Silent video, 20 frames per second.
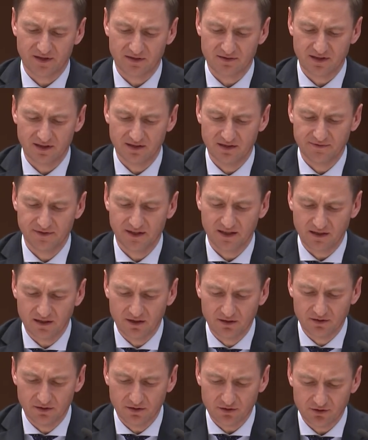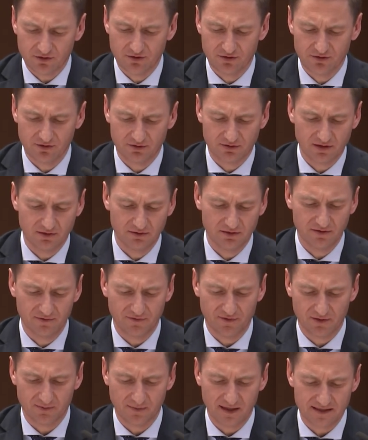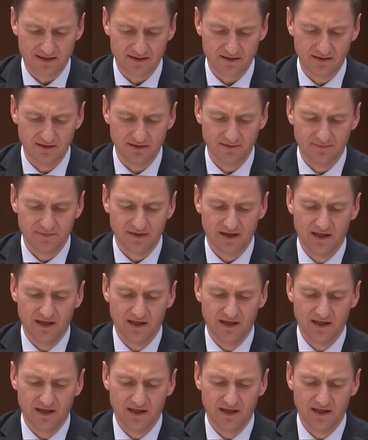oceny wiarygodności źródeł informacji.